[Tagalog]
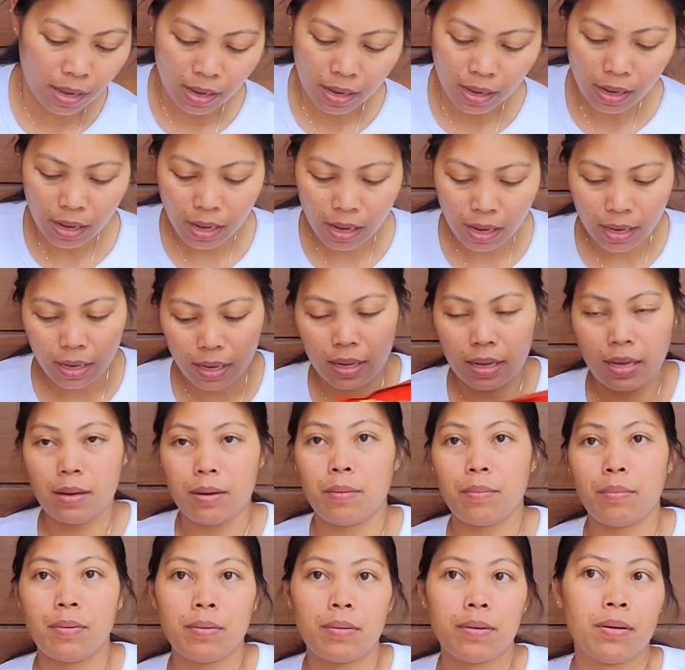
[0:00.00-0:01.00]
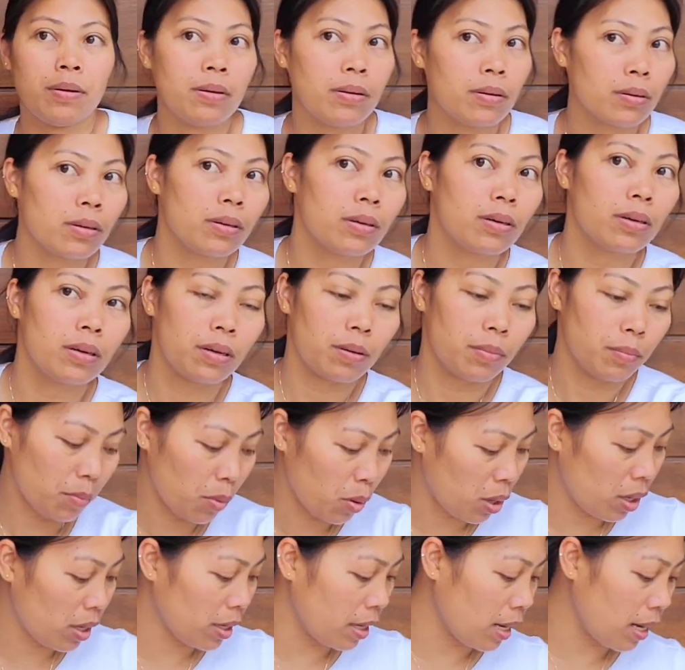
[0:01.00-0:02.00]
um,
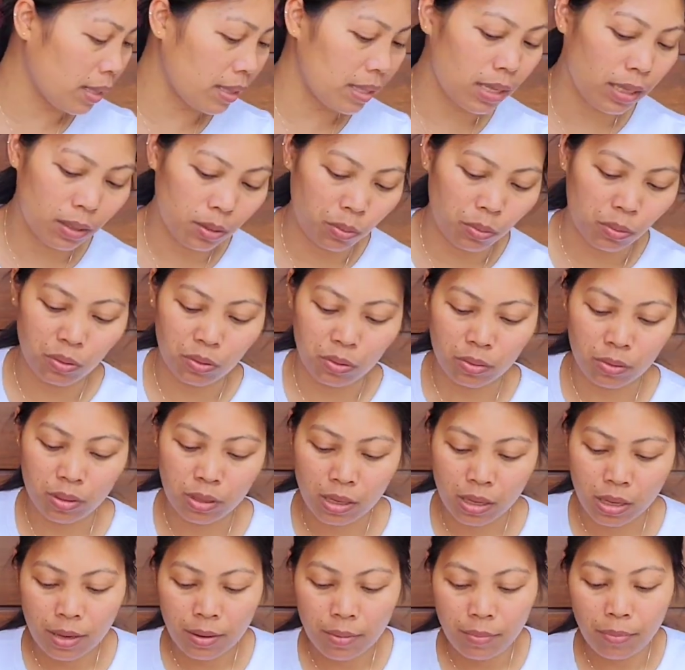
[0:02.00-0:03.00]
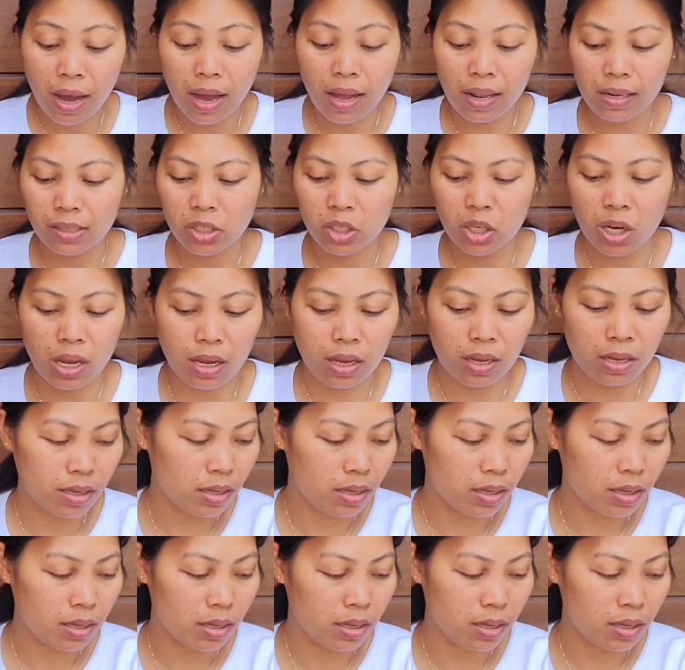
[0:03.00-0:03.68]
mall nila dito, mahal siya.